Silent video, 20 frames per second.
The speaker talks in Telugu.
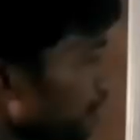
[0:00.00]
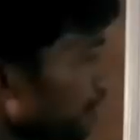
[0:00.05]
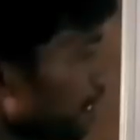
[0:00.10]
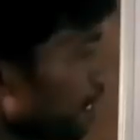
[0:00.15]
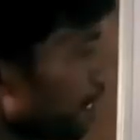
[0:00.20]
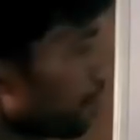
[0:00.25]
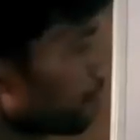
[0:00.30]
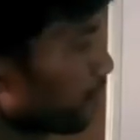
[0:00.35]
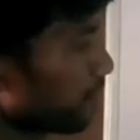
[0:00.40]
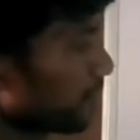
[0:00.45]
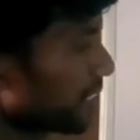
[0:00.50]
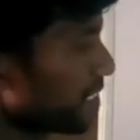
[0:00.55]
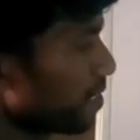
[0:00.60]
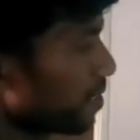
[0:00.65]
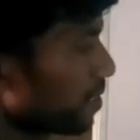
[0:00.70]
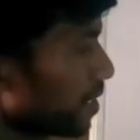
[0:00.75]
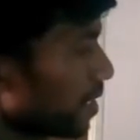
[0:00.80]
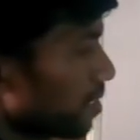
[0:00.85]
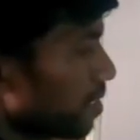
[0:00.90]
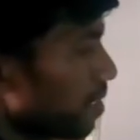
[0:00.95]
వందల నలభై మూడు సి
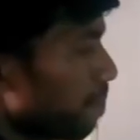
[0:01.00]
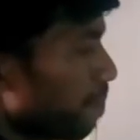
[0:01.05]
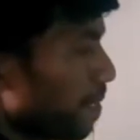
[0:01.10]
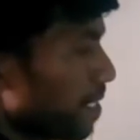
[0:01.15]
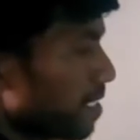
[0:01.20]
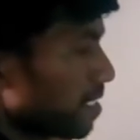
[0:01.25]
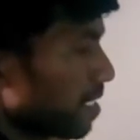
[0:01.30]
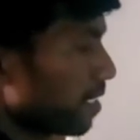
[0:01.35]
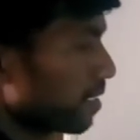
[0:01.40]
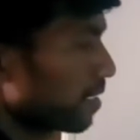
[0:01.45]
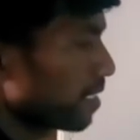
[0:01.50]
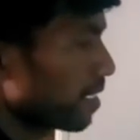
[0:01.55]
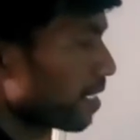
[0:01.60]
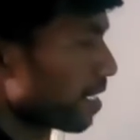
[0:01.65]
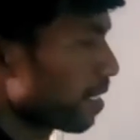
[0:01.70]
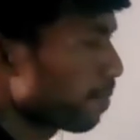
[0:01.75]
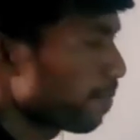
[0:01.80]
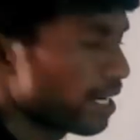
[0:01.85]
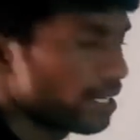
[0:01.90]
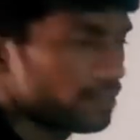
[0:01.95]
వచ్చేసి పంచాయతీ
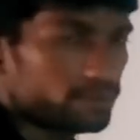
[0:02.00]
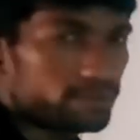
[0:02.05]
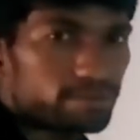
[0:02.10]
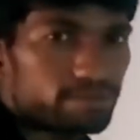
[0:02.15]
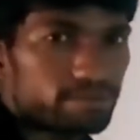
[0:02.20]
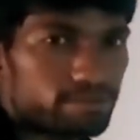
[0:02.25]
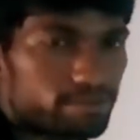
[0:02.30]
నిర్మాణం